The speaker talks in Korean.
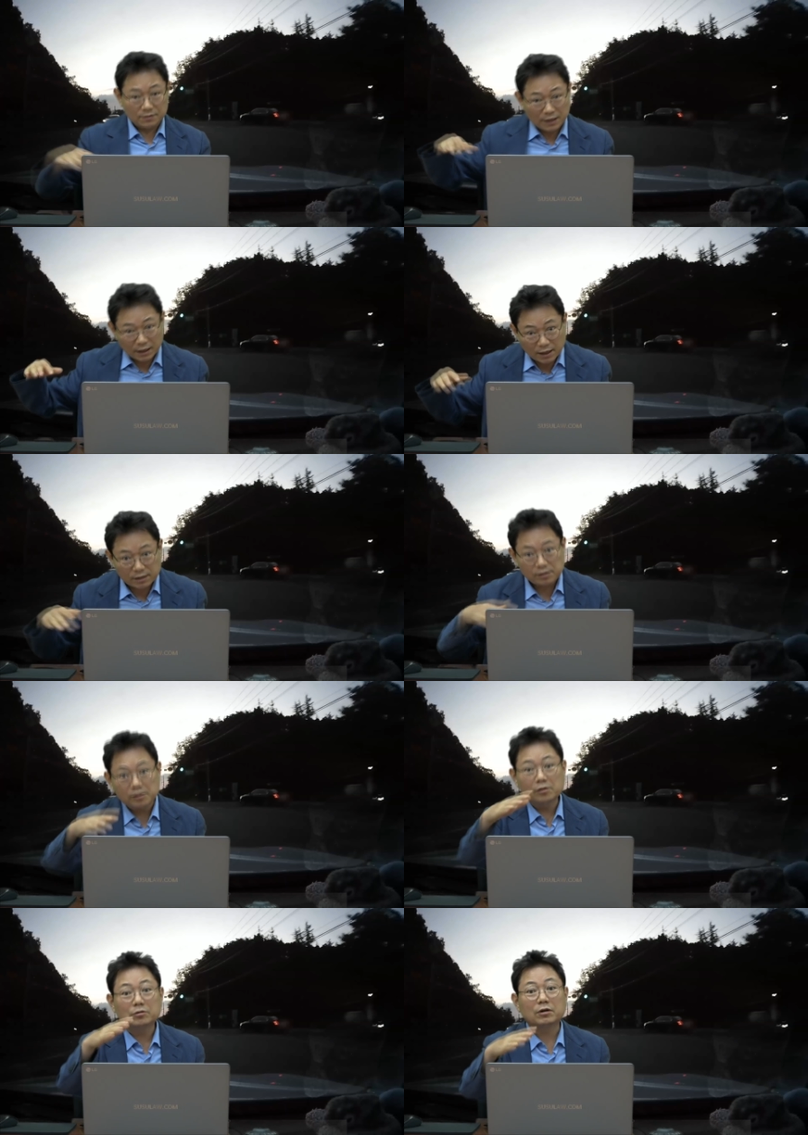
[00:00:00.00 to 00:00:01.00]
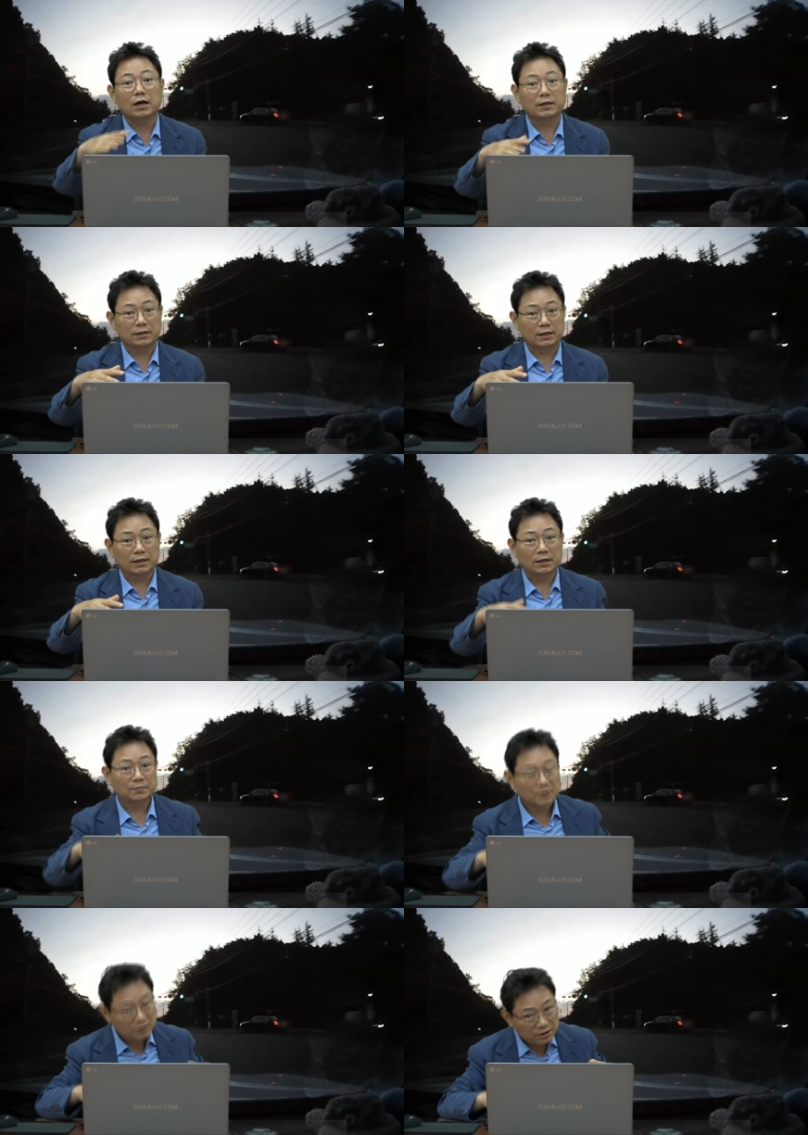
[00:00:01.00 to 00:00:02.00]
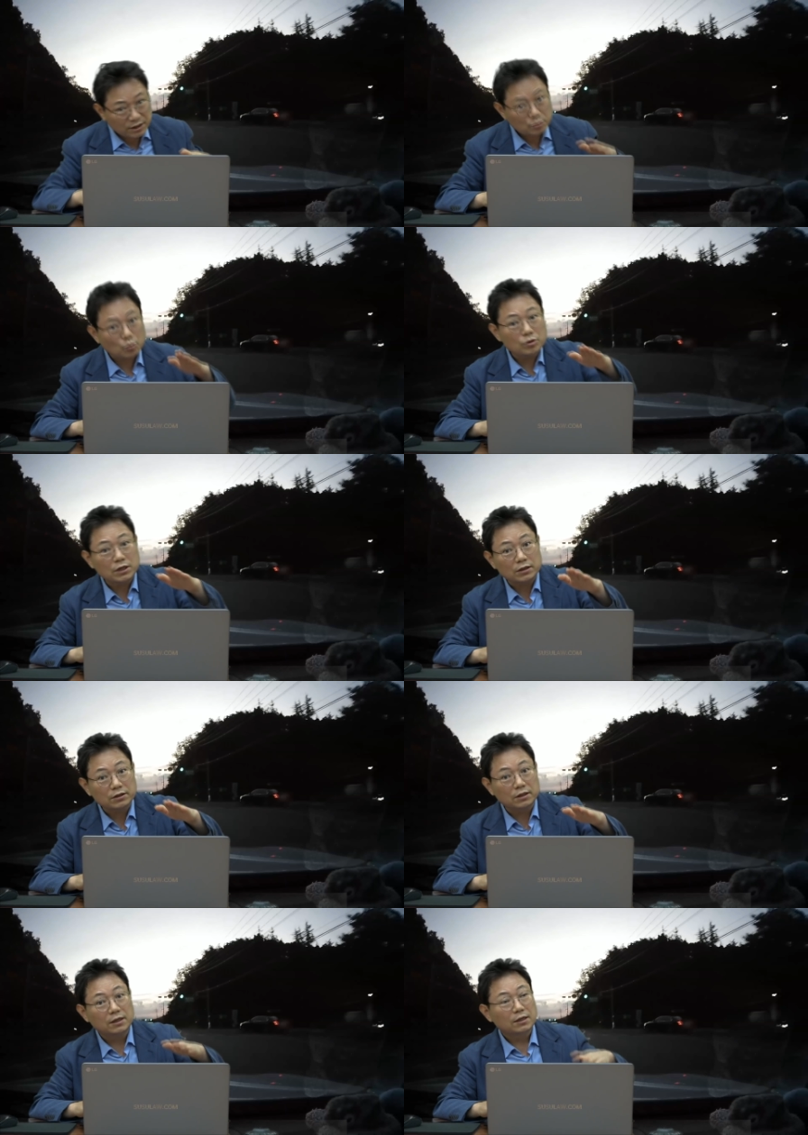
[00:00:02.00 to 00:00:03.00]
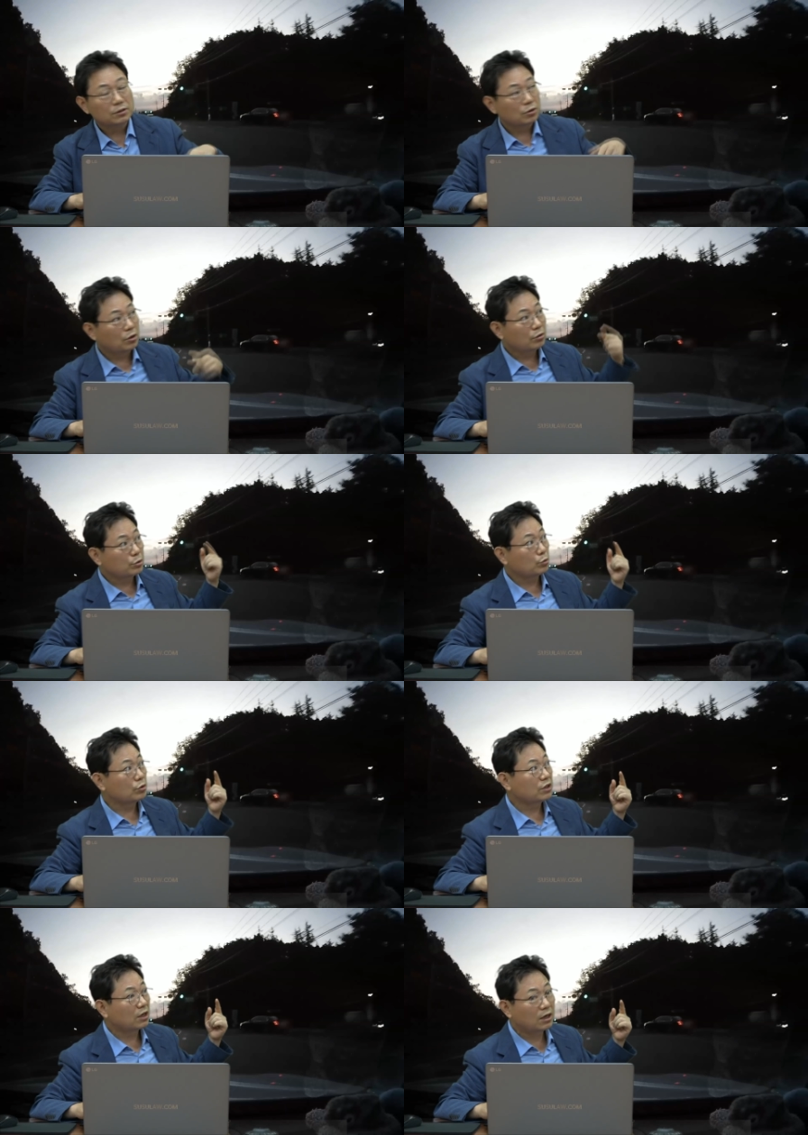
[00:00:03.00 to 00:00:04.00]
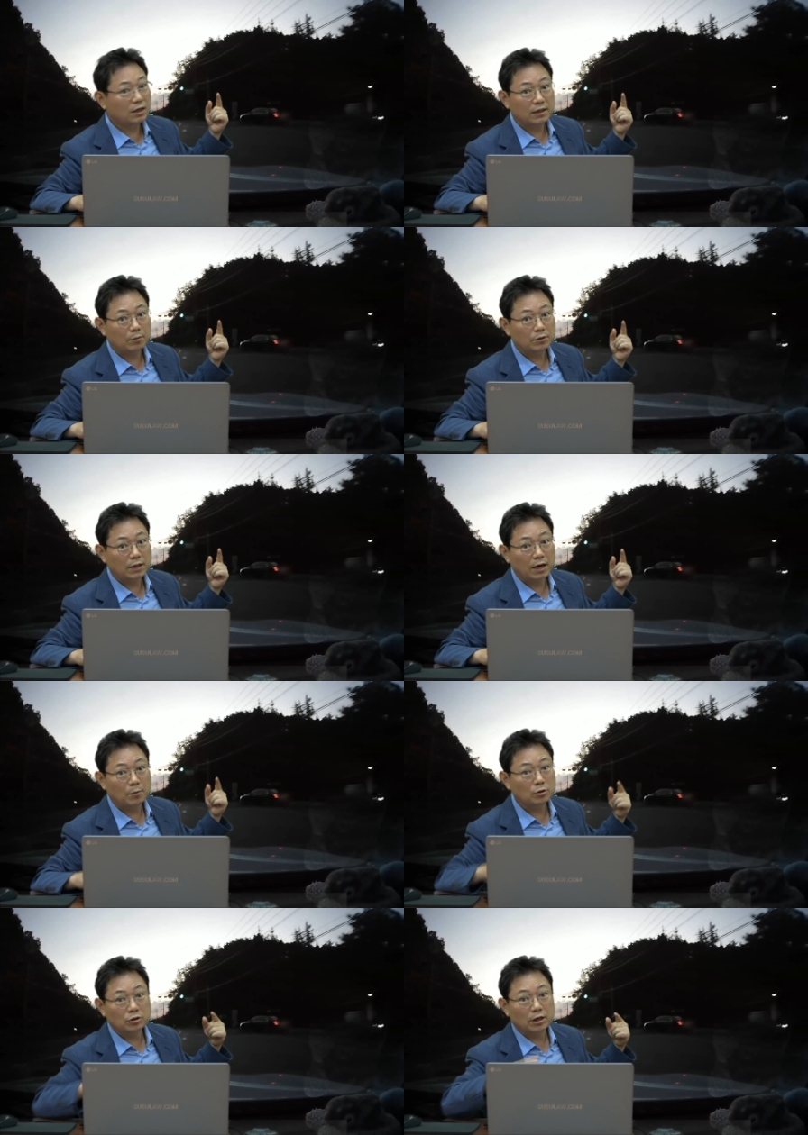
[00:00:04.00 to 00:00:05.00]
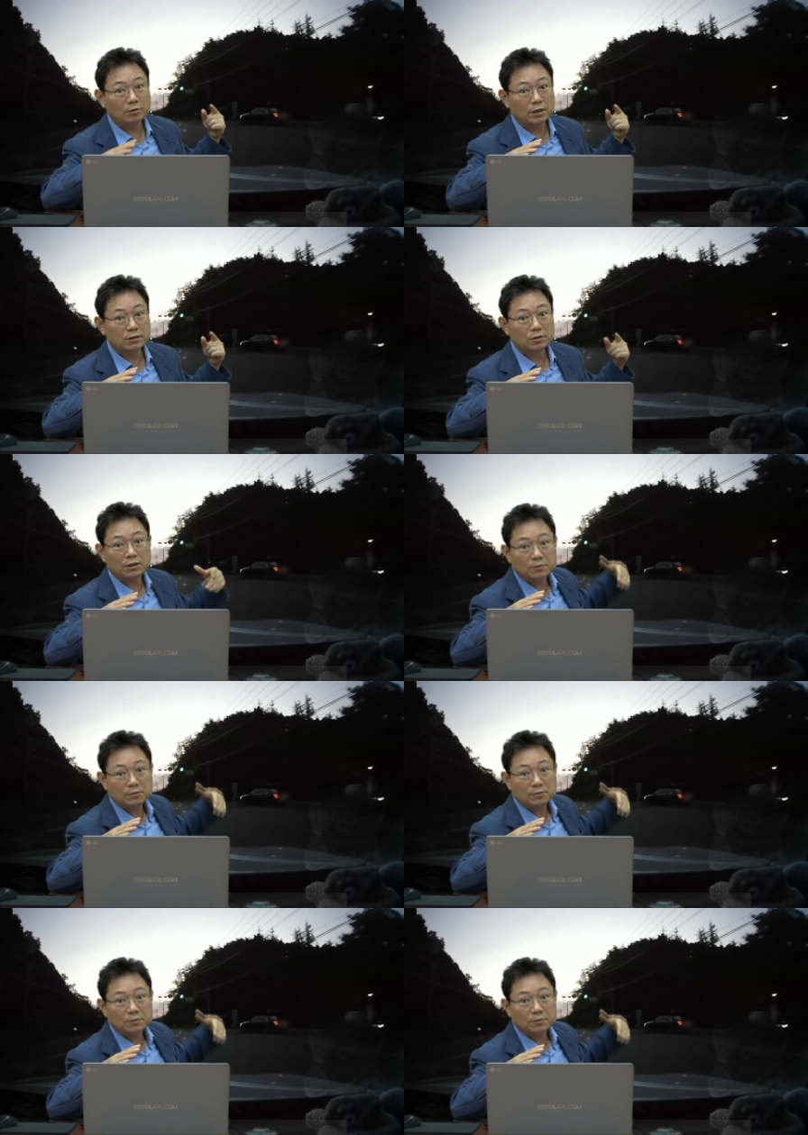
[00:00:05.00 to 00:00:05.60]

내가 큰 길로 들어갈 때 큰 길에서 오는 차들 저쪽에서 오는 차가 나, 내가 먼저 들어갈 것 같죠?